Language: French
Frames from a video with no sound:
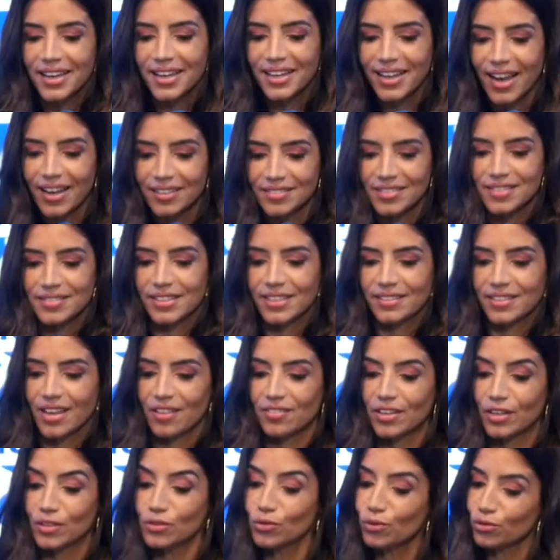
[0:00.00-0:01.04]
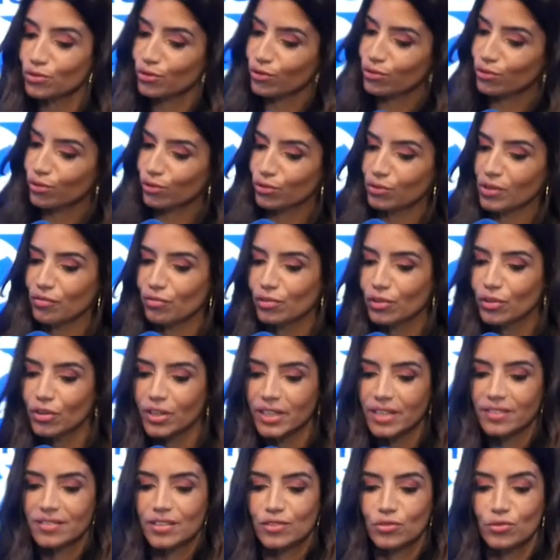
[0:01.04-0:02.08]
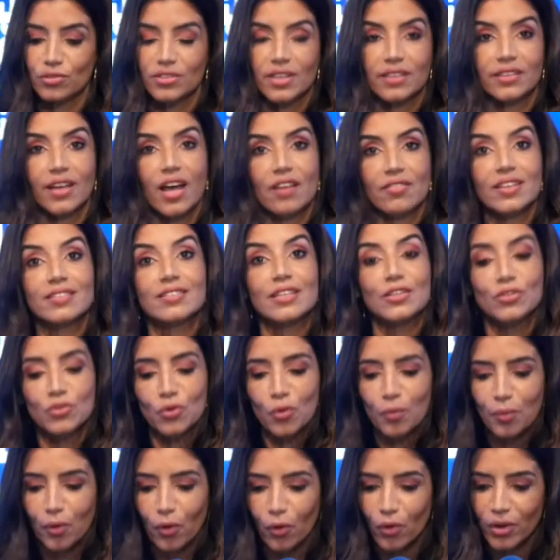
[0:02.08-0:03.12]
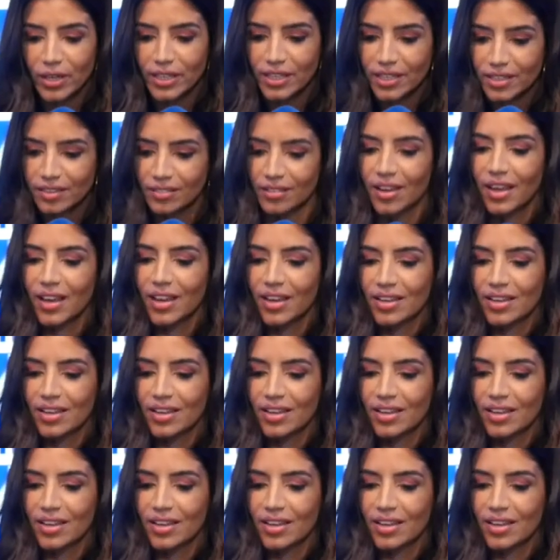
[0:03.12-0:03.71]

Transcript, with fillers: Et l'artiste qui est avec nous aujourd'hui, vous le connaissez tous à travers ses nombreux hits.